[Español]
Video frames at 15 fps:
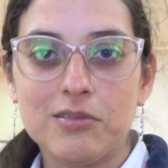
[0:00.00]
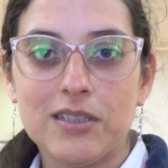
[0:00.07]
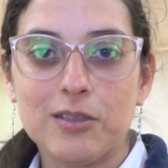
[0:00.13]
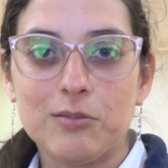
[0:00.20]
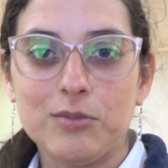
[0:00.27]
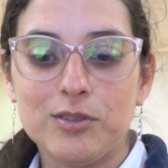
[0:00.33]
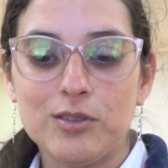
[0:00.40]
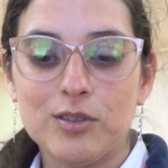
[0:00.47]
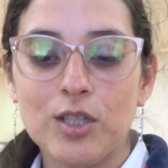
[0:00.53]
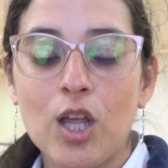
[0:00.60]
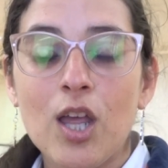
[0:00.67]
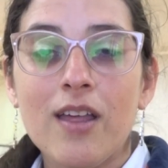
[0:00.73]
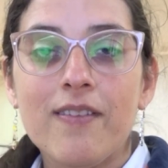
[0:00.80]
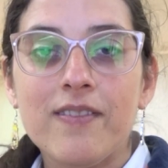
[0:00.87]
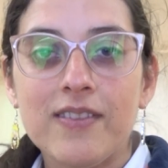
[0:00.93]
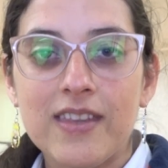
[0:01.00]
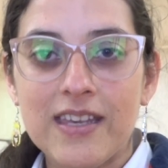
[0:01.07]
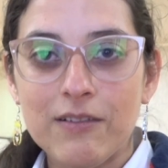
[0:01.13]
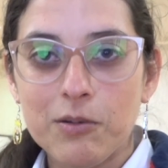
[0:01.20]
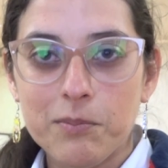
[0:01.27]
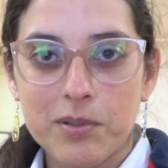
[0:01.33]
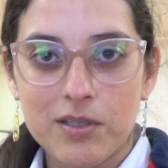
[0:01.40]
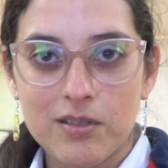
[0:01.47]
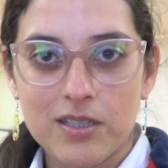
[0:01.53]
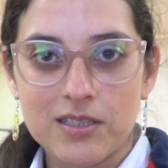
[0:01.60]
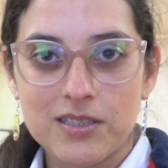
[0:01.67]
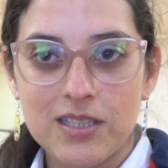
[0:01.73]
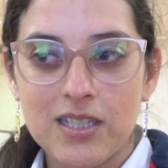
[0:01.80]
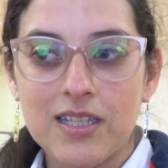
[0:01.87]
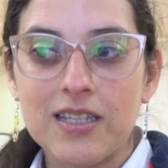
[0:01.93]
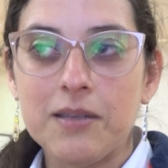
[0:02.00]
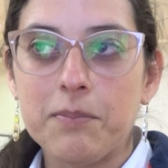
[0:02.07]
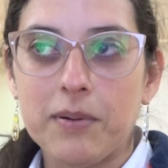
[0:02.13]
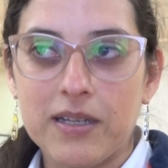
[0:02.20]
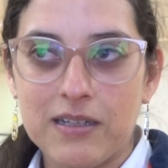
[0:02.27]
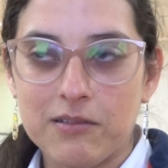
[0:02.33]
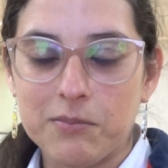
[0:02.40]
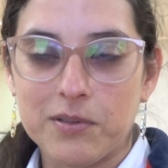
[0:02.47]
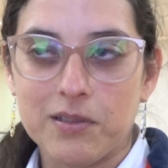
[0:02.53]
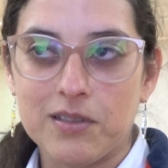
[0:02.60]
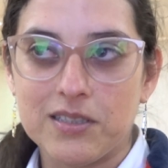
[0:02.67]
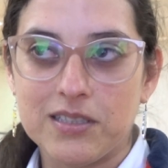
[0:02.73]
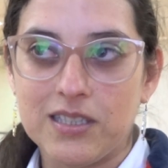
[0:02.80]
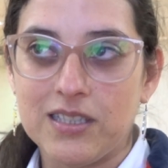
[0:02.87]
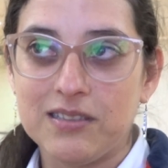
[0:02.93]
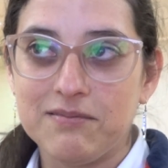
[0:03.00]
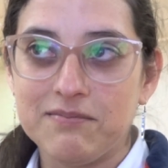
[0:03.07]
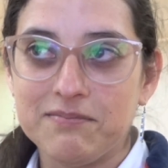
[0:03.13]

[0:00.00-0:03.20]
una comisión de bomberos de Chile y para bomberos de Chile.